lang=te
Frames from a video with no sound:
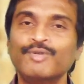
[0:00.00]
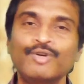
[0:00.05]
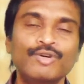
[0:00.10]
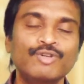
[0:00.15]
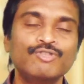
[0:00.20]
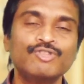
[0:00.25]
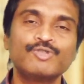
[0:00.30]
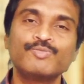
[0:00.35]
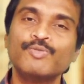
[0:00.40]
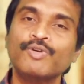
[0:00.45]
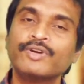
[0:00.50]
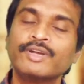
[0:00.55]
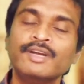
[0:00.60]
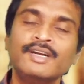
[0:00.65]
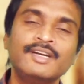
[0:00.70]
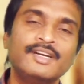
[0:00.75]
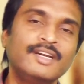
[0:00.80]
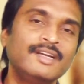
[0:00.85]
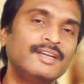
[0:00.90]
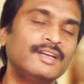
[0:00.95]
మూడు
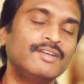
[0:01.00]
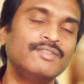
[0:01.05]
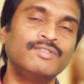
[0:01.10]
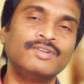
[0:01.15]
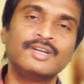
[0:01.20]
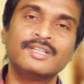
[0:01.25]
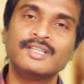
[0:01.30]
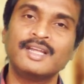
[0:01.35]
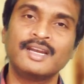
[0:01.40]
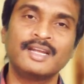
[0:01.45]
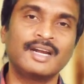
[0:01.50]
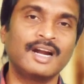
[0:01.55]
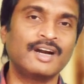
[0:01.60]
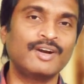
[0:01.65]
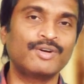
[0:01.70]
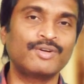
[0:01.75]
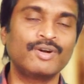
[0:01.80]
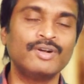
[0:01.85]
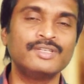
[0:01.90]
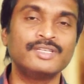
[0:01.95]
స్మోకింగ్ డ్రింకింగ్ ఉంటే దాన్ని
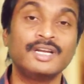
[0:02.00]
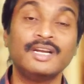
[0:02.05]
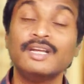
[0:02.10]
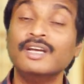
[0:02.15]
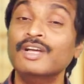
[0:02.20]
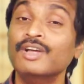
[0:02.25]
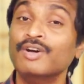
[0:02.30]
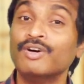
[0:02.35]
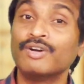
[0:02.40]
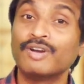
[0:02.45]
కంట్రోల్ చేయాలి